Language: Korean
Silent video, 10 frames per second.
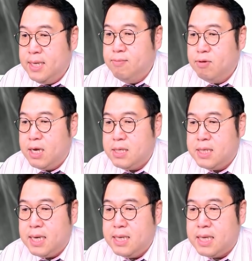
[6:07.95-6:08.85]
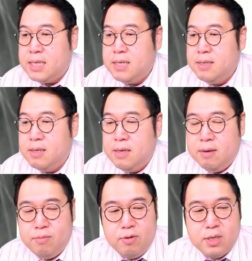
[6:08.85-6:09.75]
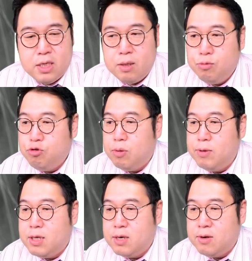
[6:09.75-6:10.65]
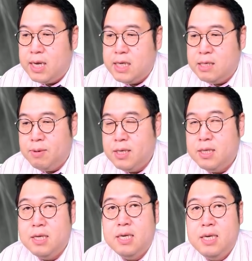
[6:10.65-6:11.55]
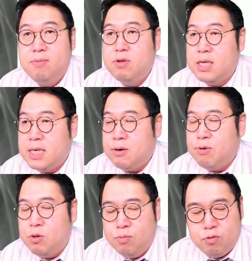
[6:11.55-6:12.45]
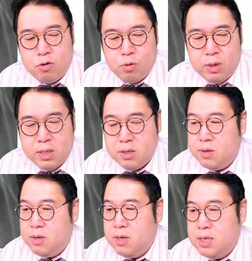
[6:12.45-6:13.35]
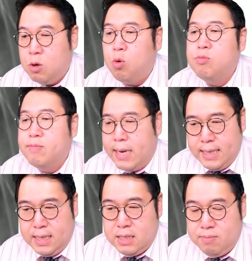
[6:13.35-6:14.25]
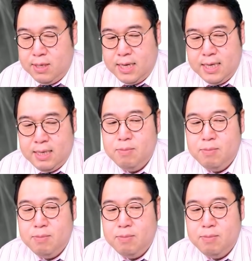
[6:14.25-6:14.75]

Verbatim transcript: 이분에게서 제가 사실은 뭐 직접 수업을 들은 건 아니지만은 이분의 책과 논문을 통해서 공부 많이 했습니다.